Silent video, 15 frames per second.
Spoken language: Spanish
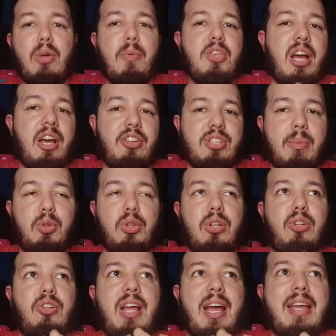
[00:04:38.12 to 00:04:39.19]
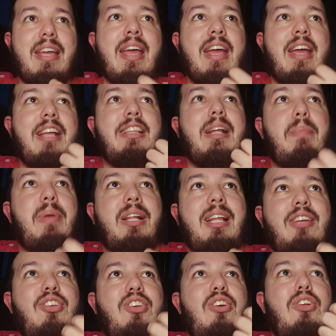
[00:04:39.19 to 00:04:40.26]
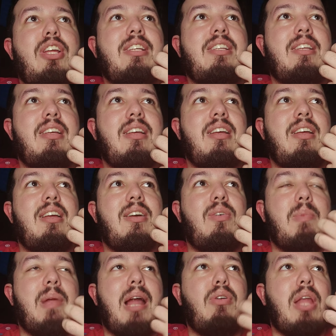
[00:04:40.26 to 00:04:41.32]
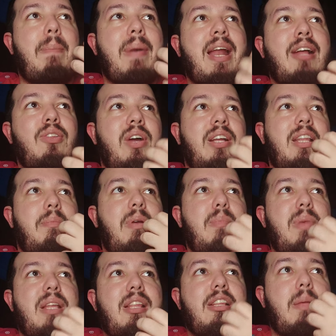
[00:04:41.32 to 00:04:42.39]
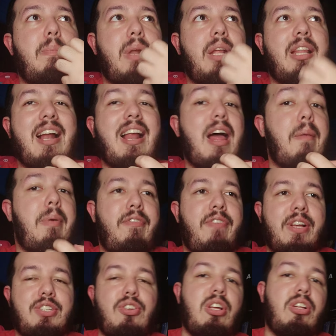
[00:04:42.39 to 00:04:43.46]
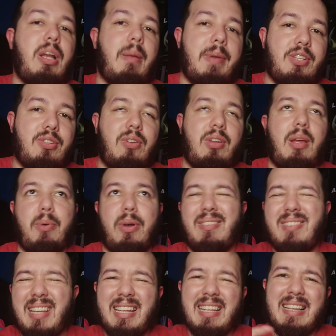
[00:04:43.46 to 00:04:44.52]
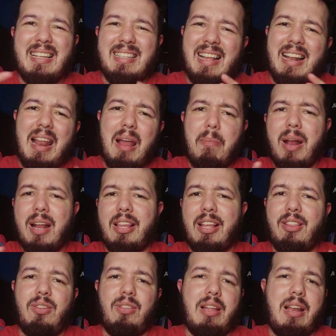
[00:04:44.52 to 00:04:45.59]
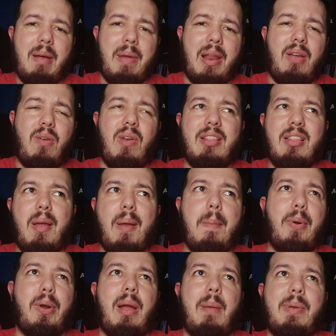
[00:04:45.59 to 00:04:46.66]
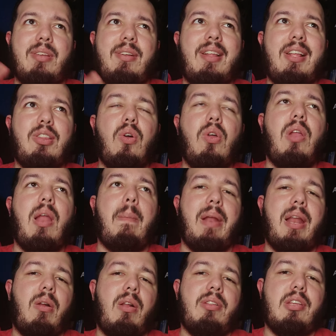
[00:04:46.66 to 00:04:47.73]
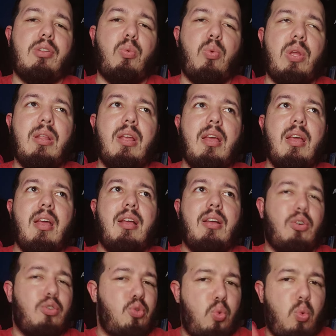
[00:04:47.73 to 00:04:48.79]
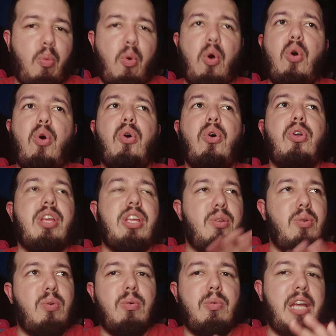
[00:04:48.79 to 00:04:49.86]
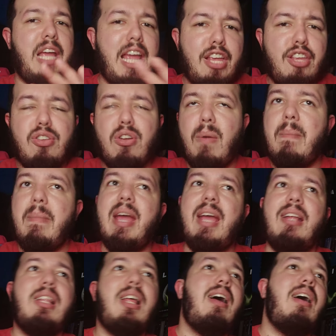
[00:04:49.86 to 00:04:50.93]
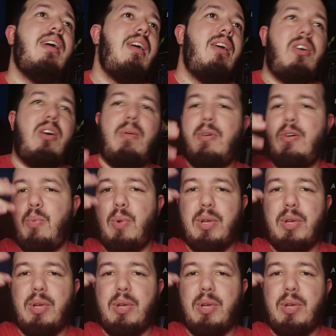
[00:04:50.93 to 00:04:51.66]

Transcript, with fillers: no hemos llegado a ese punto donde hay interpretaciones, ¿verdad? Un aparato que te permite interpretar a la perfección a otra persona. pues, eh, esa es la parte en donde la película es débil, porque a pesar de todo, las películas de Screen, con su humor y sus guiños meta, como